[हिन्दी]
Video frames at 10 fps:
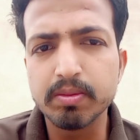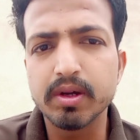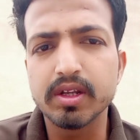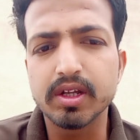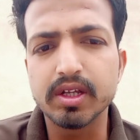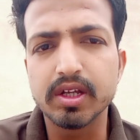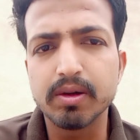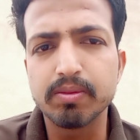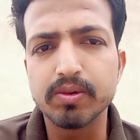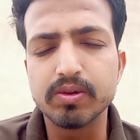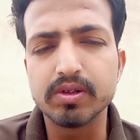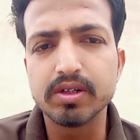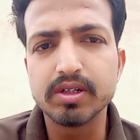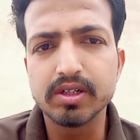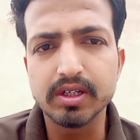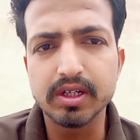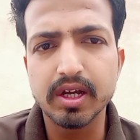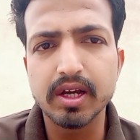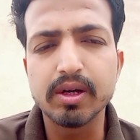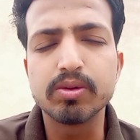उर्दू में भी मैंने की है अपलोड
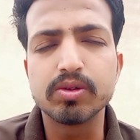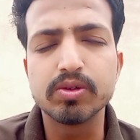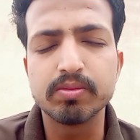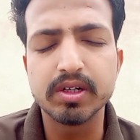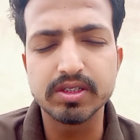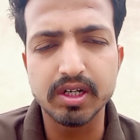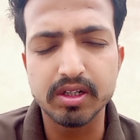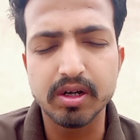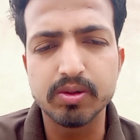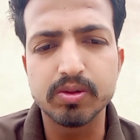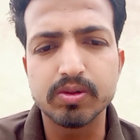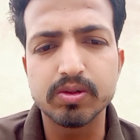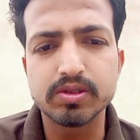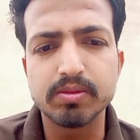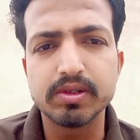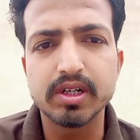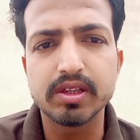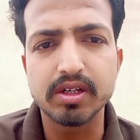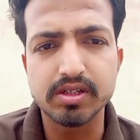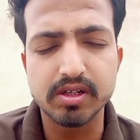ठीक है उर्दू में ज़्यादा लोगों
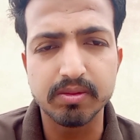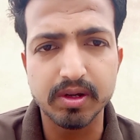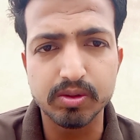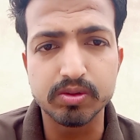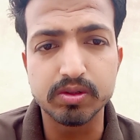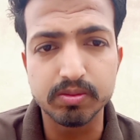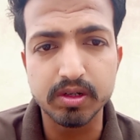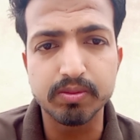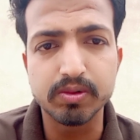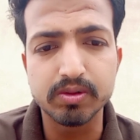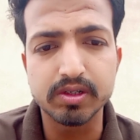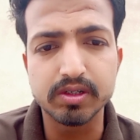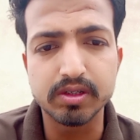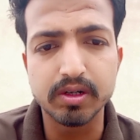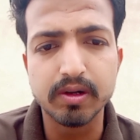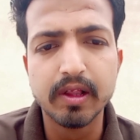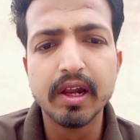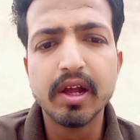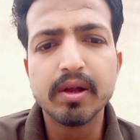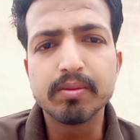को समझ आती है इसलिए मैं उर्दू में अपलोड
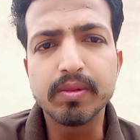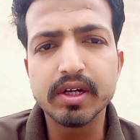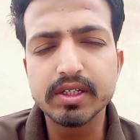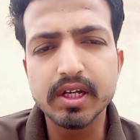करता हूँ